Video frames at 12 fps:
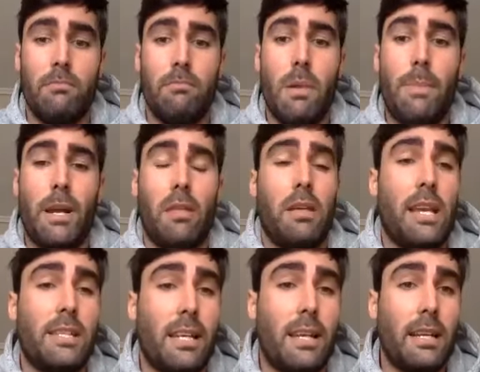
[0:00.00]
Me parecería
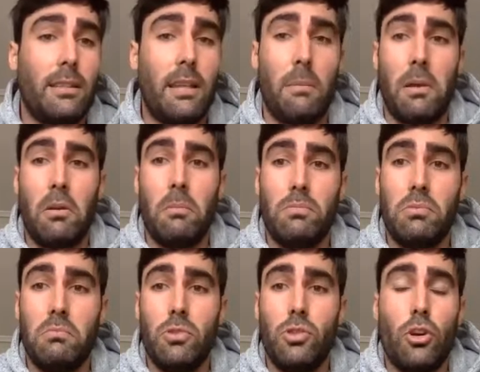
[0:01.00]
exigente, pero
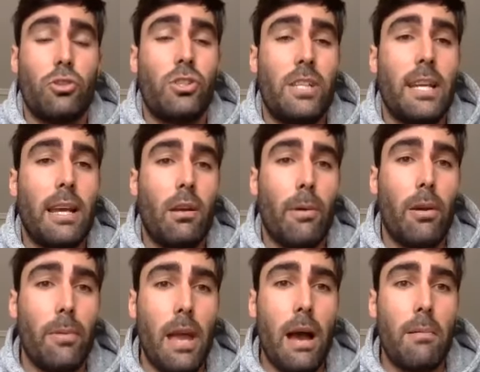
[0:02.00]
yo sí que lo veo
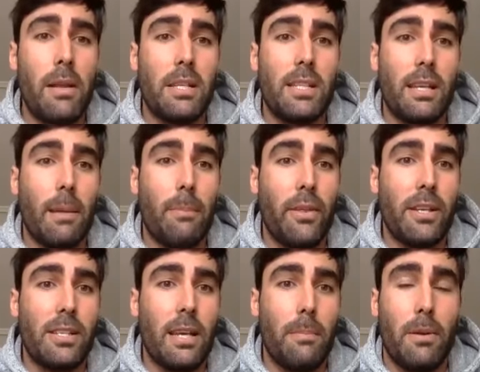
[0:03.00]
viable y sí que puede
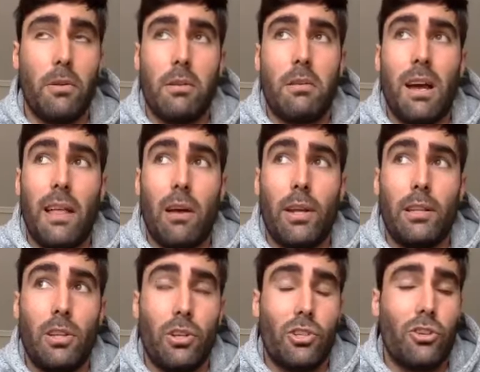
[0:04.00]
ser, pero cada
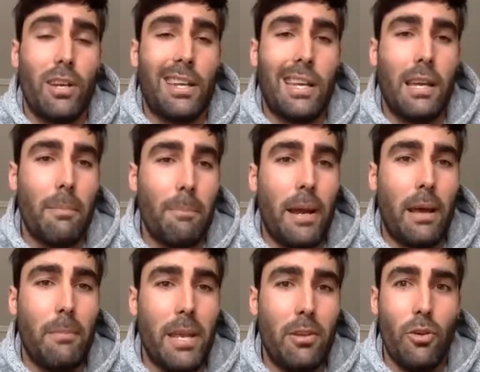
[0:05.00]
48 horas que para
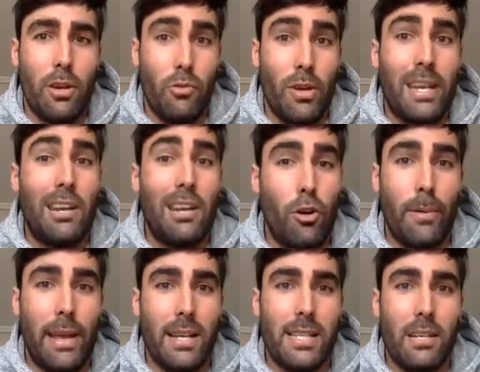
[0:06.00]
mí no es que no lo
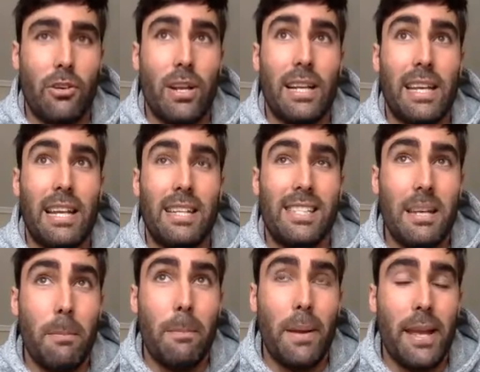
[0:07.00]
vea, sino el que el
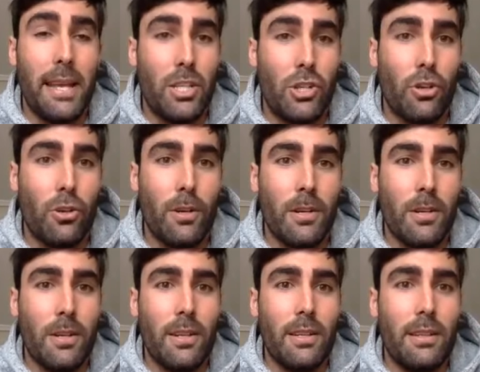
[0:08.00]
simple hecho
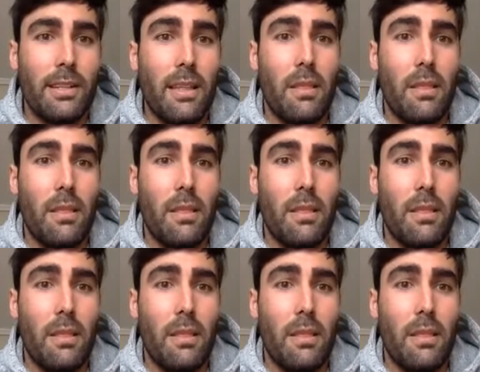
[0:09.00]
de